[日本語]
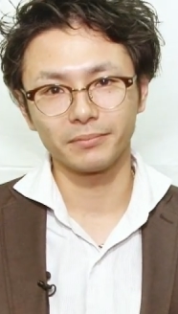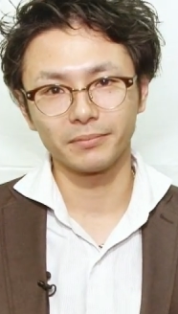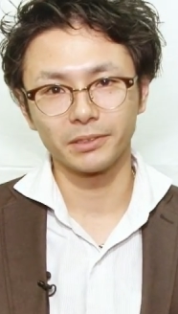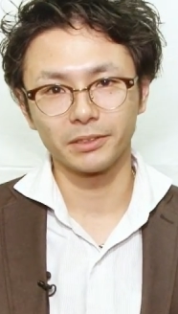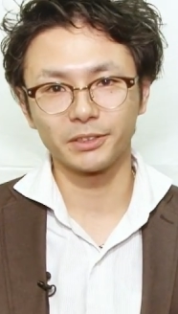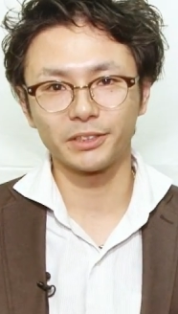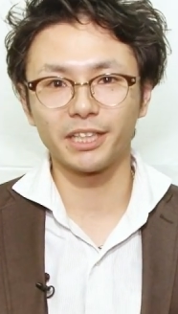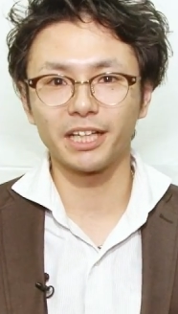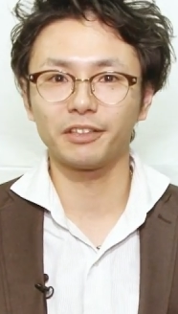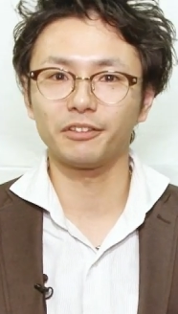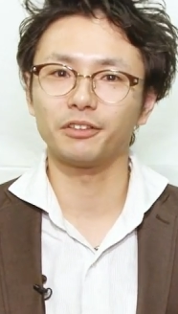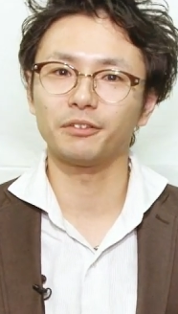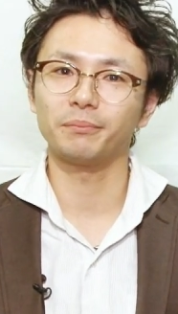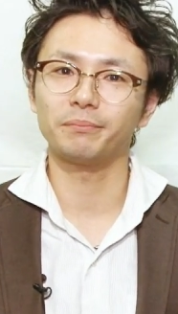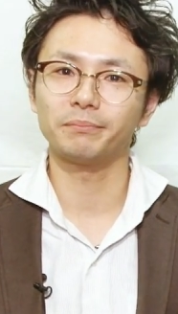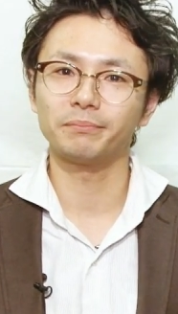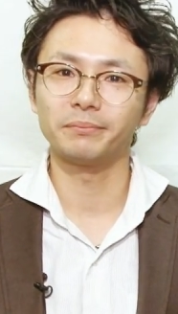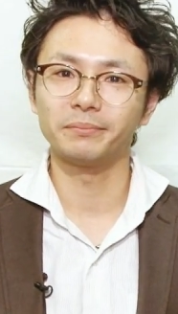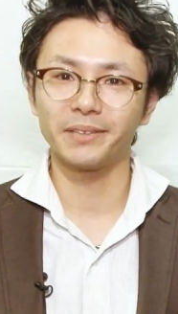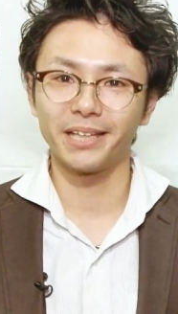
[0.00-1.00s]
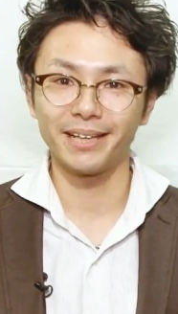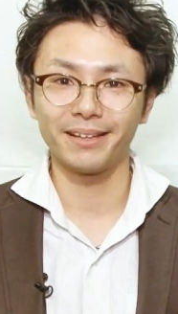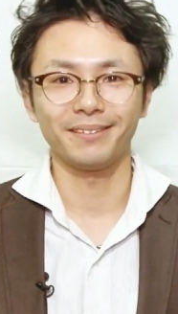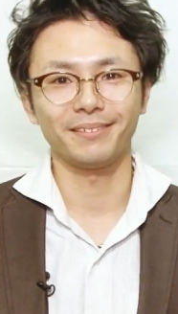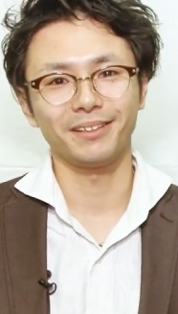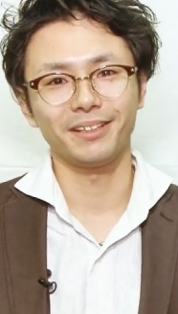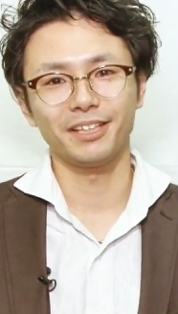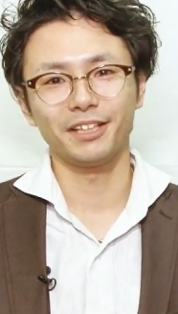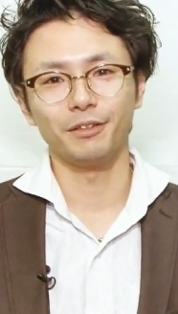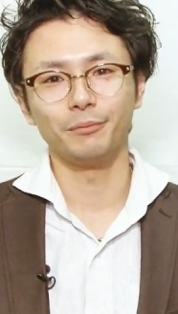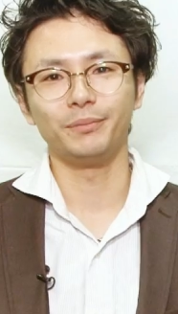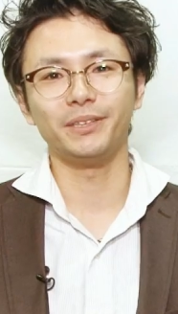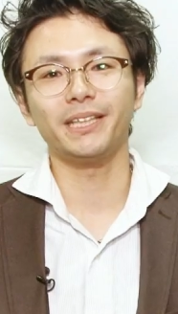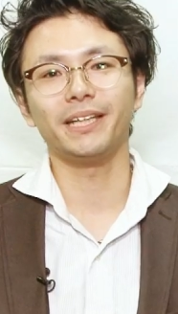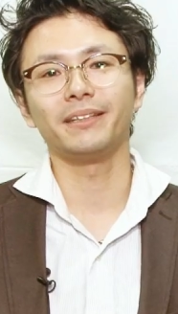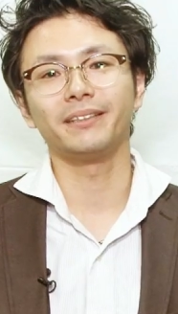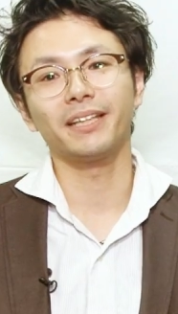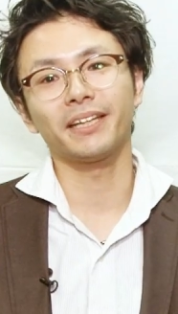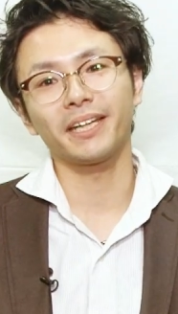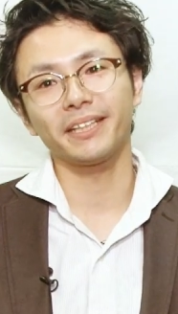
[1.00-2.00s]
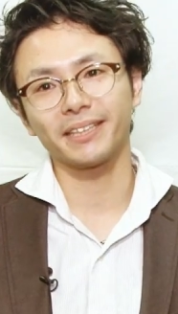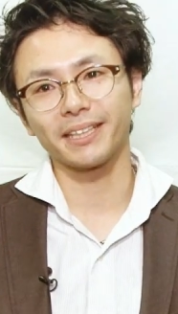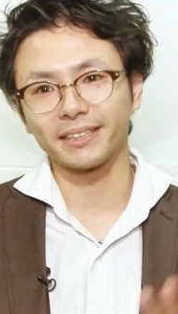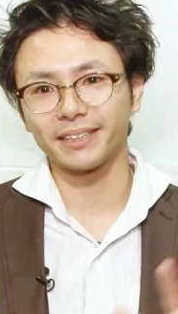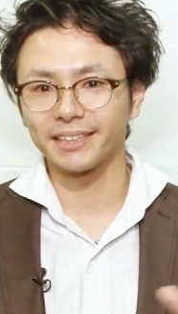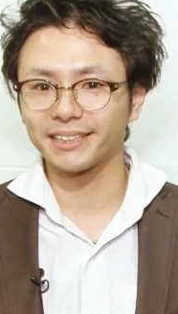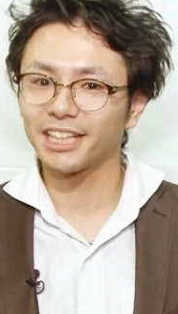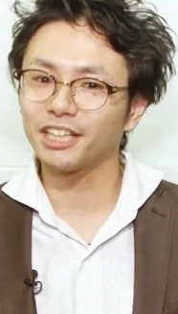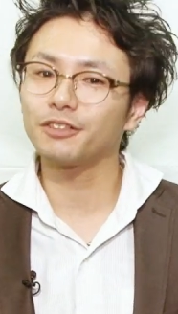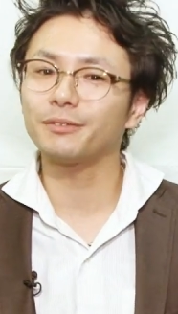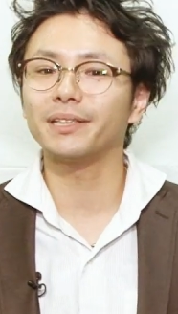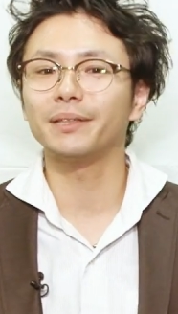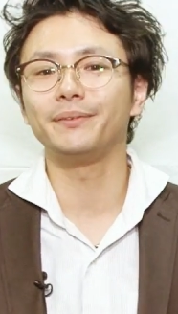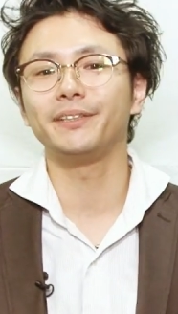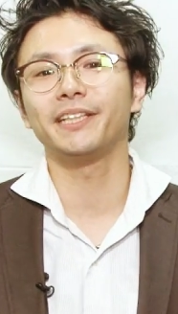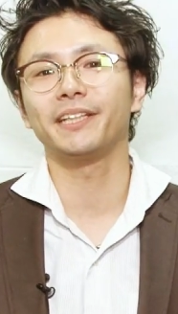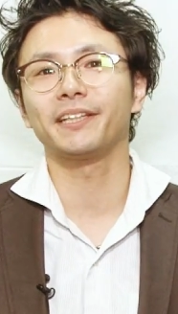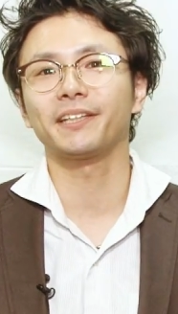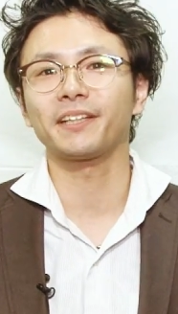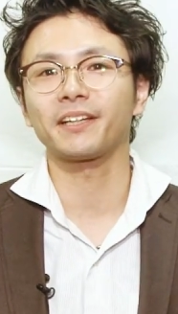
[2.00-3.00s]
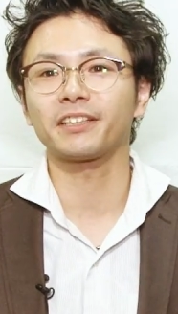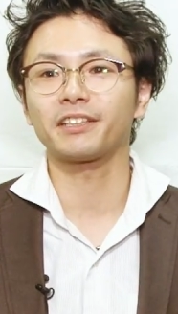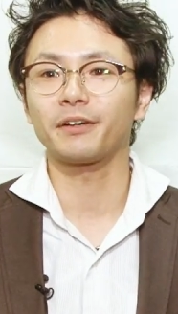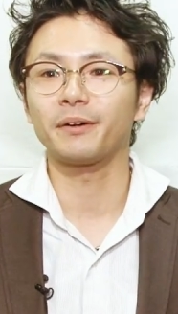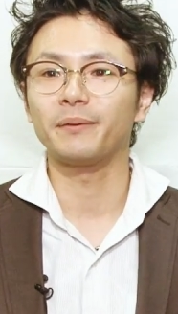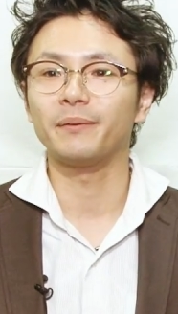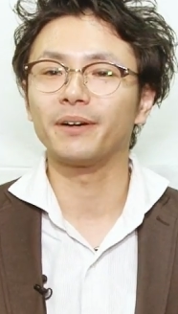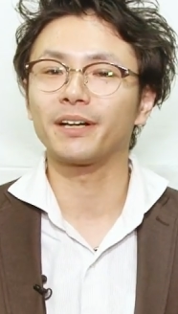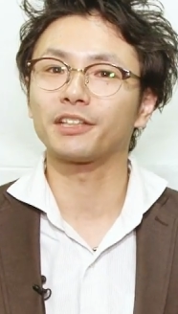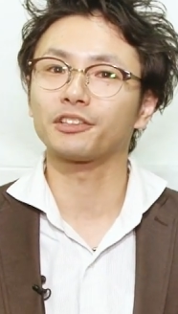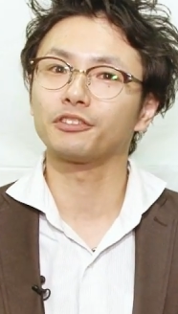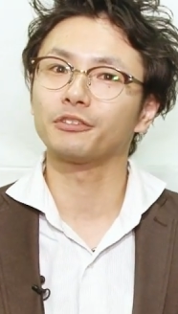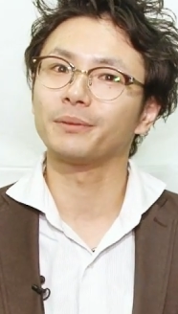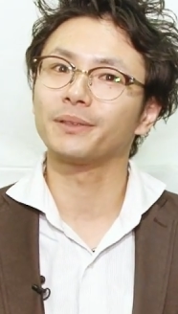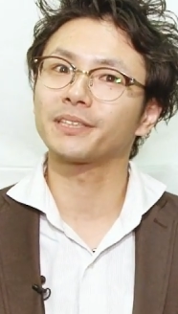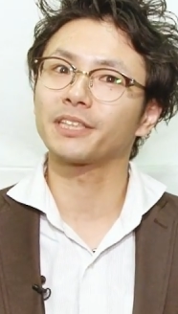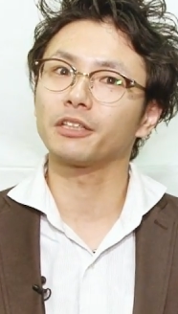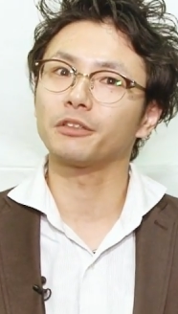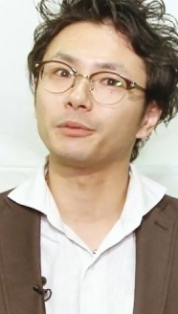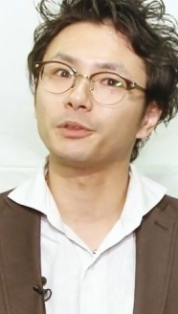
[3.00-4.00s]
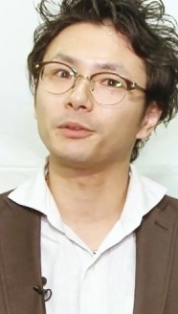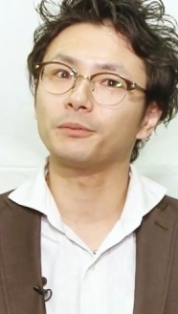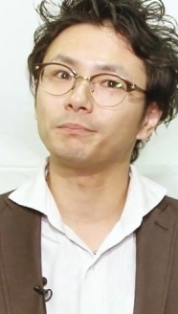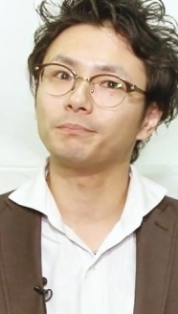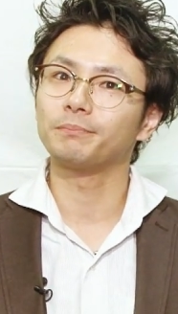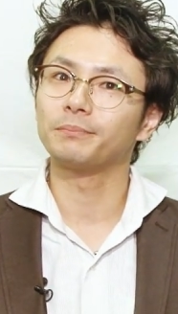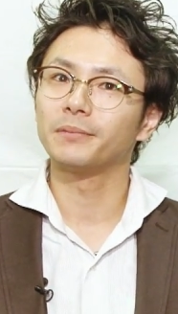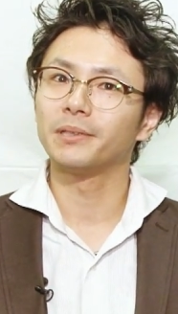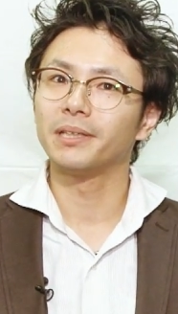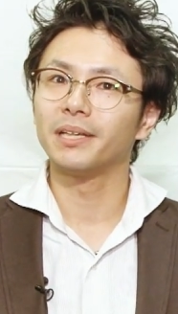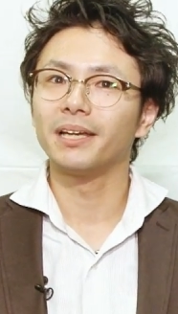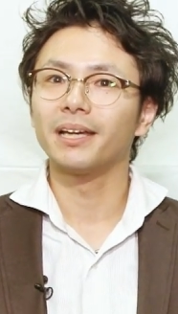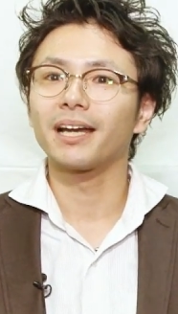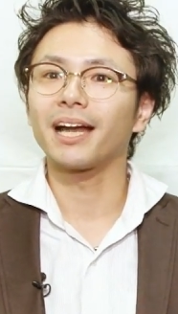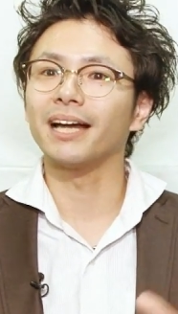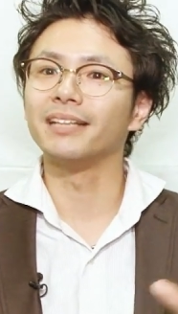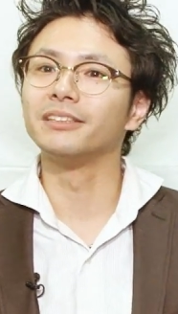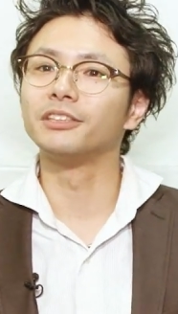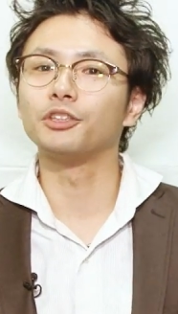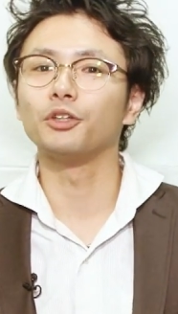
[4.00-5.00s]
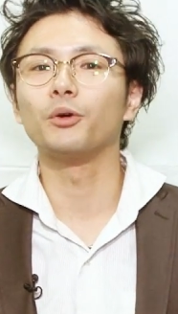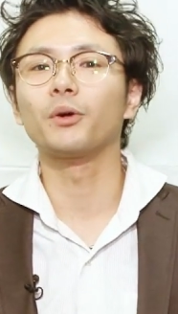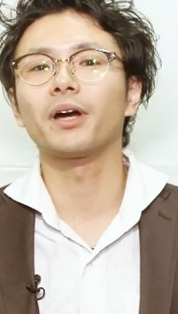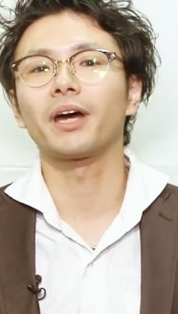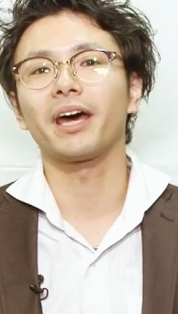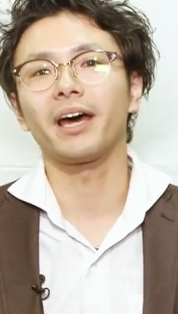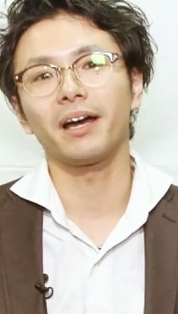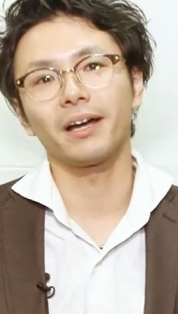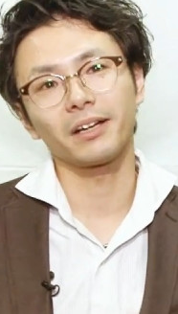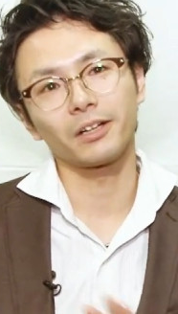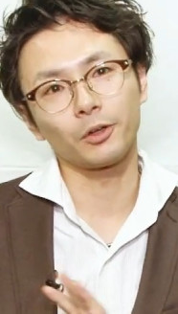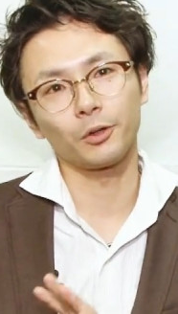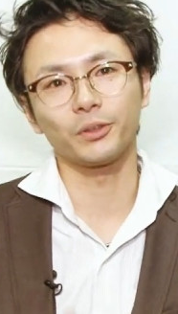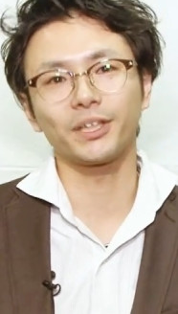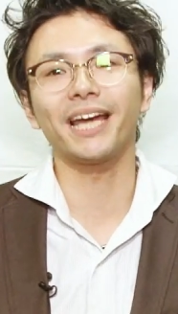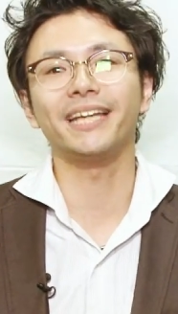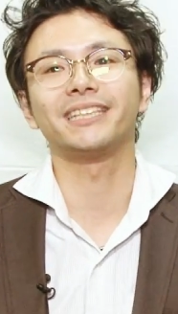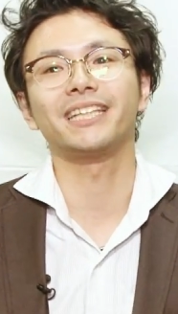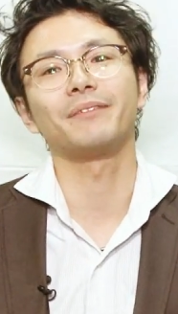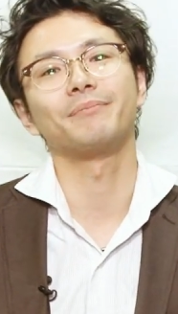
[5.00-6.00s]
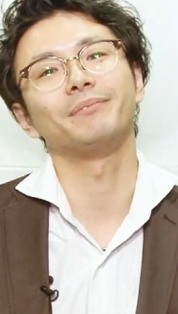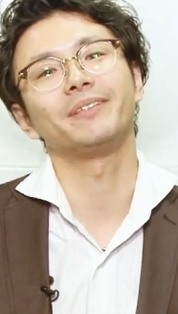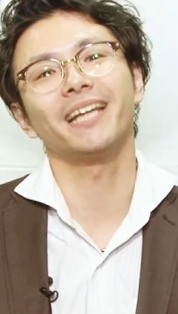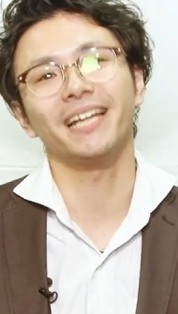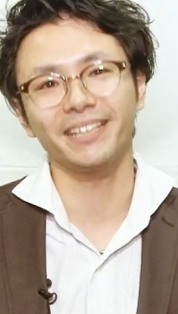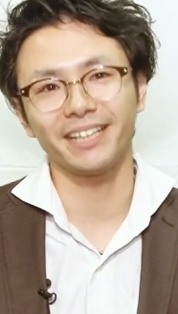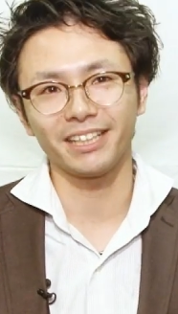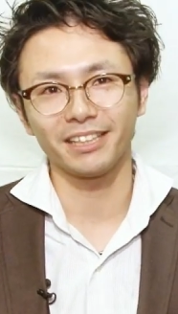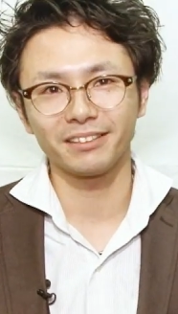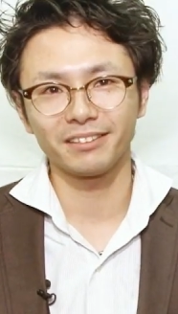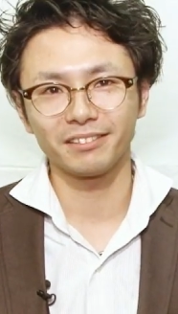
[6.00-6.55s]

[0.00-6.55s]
そしてあのね見ていただいた方最後まで見ていただいた方は分かると思いますけども艦長から古代さんみたいな